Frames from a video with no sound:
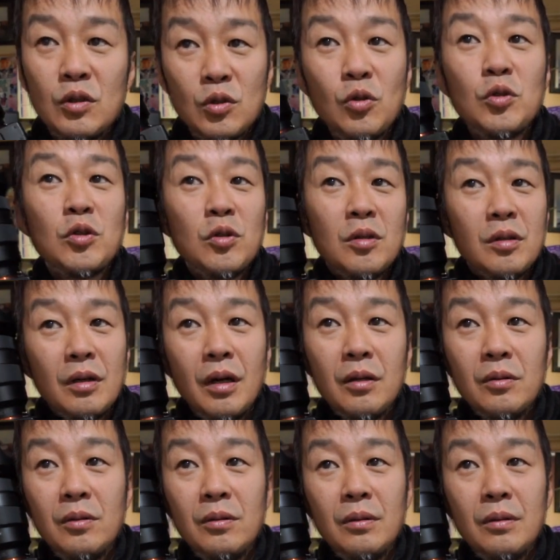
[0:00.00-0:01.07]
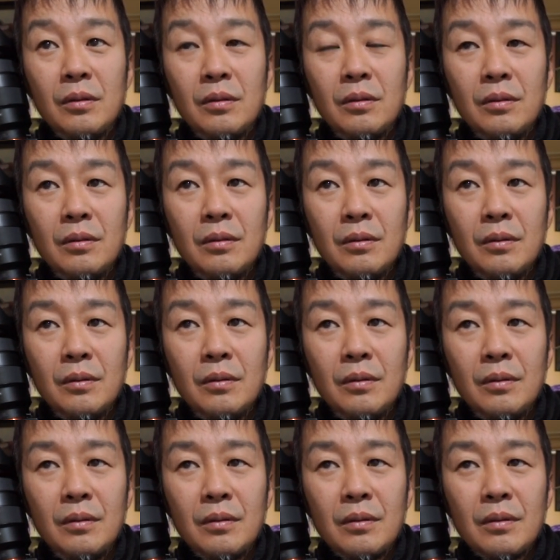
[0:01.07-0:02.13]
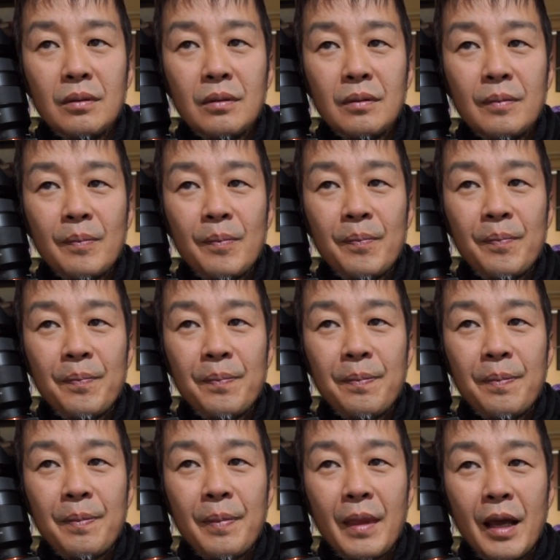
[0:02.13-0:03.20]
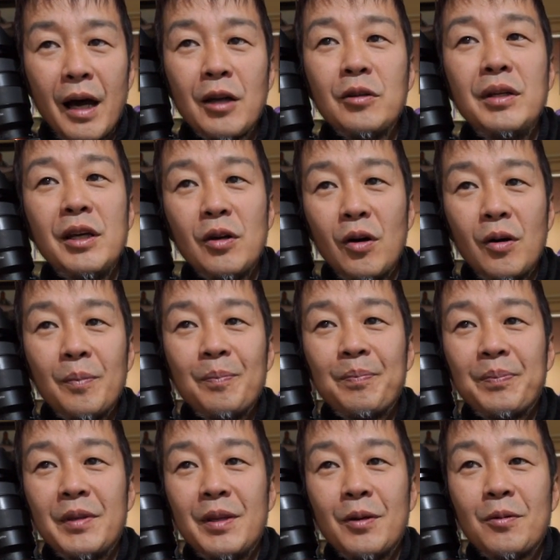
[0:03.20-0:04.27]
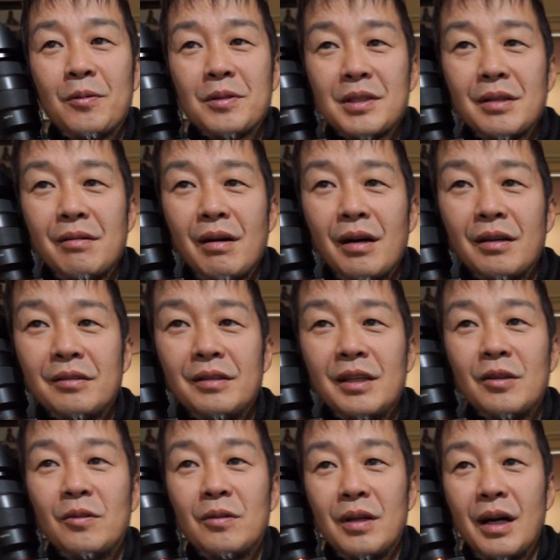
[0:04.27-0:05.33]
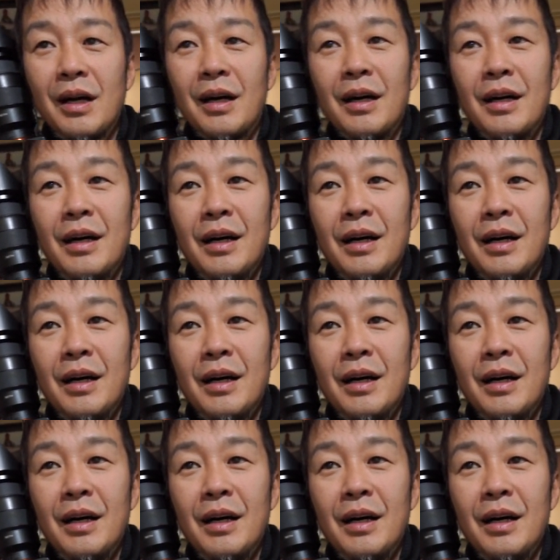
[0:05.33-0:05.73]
そうそうあのー、アルニコ横澤アルニコが